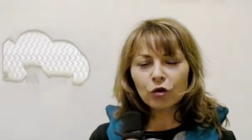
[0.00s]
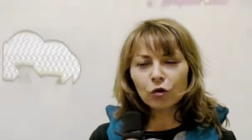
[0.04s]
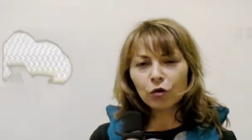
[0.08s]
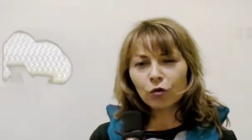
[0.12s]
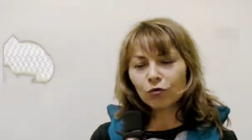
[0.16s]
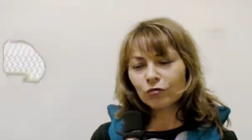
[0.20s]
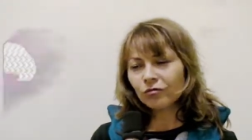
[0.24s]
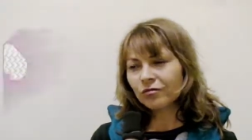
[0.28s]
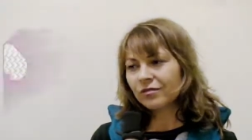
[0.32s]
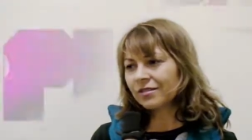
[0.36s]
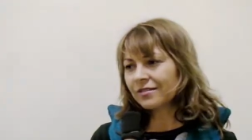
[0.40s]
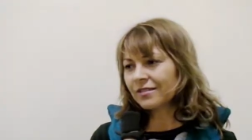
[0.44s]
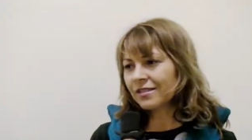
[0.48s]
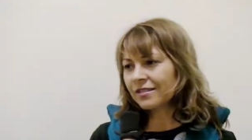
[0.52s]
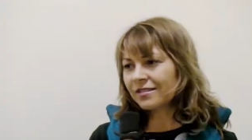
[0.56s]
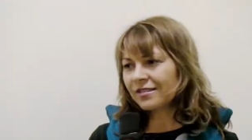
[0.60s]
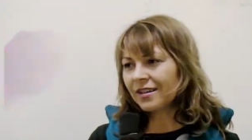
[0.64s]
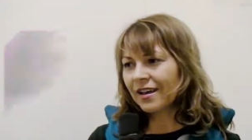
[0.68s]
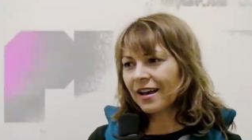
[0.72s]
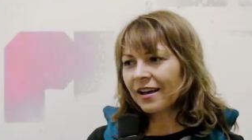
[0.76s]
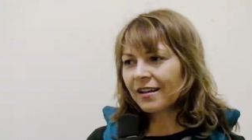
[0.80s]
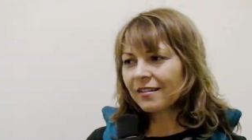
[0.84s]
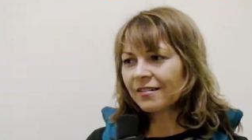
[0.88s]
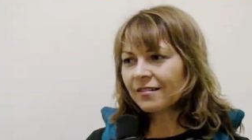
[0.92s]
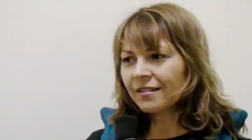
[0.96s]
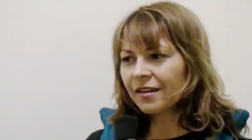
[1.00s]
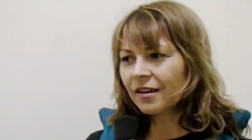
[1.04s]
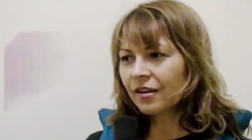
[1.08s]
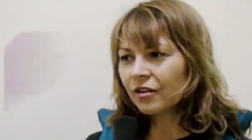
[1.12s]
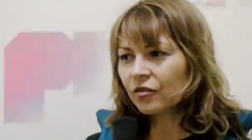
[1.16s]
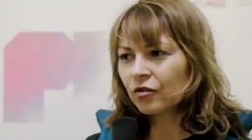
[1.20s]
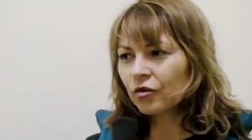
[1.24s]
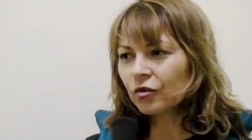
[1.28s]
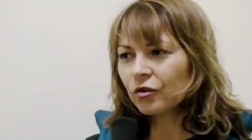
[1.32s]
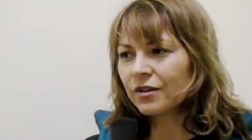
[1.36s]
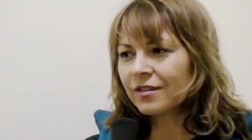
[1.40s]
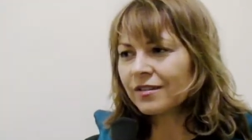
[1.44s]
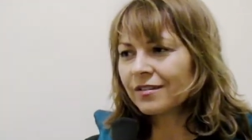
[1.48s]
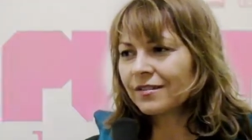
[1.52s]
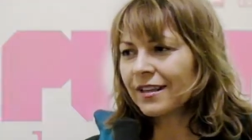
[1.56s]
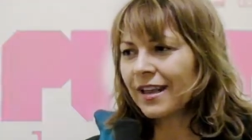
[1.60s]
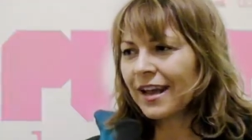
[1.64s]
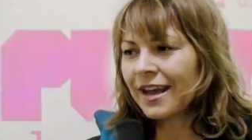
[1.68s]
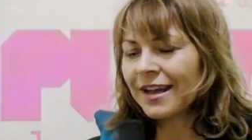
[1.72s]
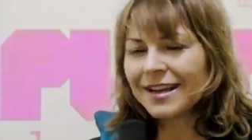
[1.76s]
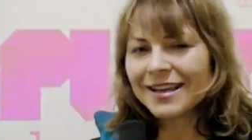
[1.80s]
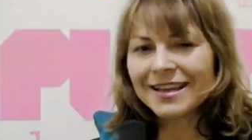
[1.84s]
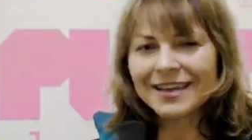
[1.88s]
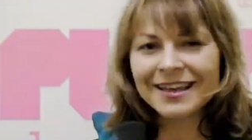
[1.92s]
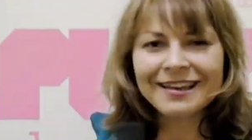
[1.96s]
Und das heißt also, ist da
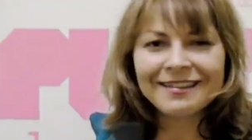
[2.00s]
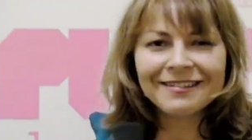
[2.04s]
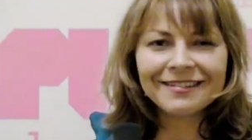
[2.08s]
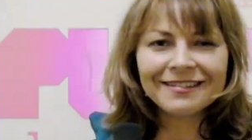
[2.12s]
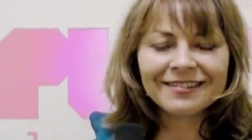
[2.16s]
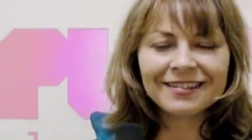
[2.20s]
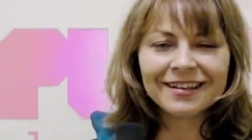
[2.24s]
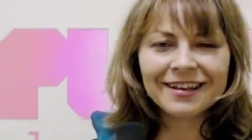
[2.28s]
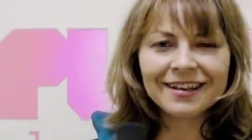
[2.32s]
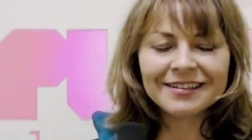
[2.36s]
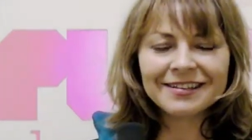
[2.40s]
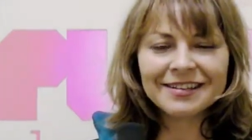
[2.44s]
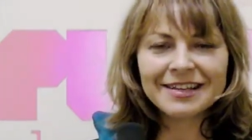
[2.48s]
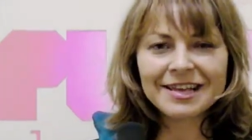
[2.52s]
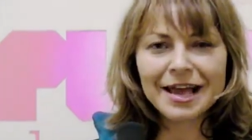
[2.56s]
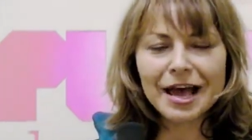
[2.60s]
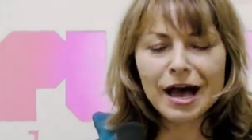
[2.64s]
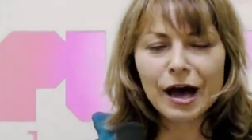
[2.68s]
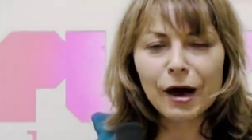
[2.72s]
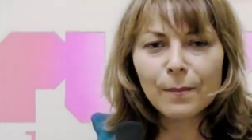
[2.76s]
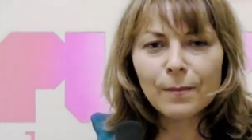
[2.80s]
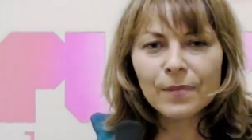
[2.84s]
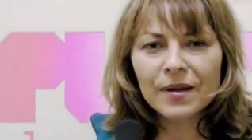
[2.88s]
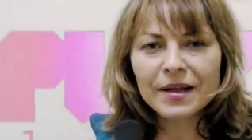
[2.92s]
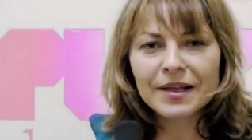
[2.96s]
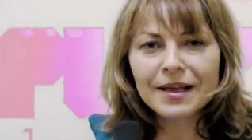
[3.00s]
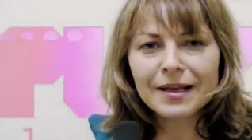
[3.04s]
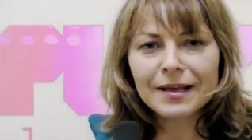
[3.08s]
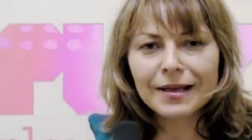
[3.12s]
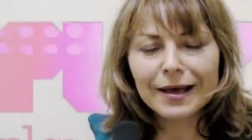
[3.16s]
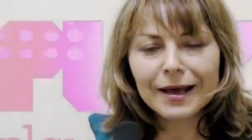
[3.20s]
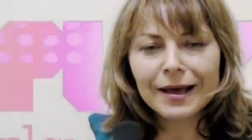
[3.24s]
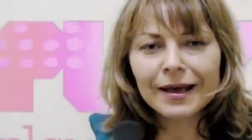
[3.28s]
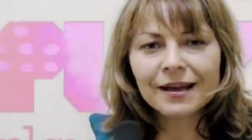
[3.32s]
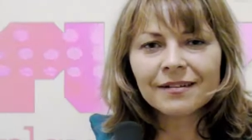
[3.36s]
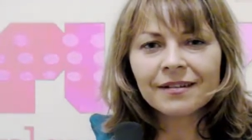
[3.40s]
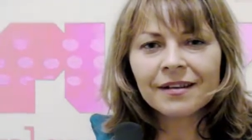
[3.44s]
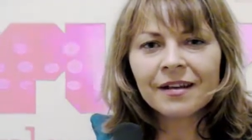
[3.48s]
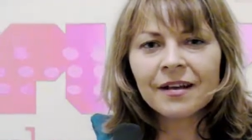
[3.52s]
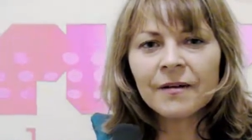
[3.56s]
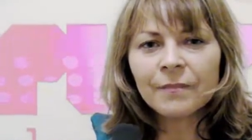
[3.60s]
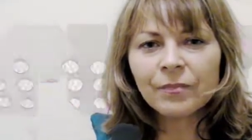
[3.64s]
eine gegenseitige Abhängigkeit?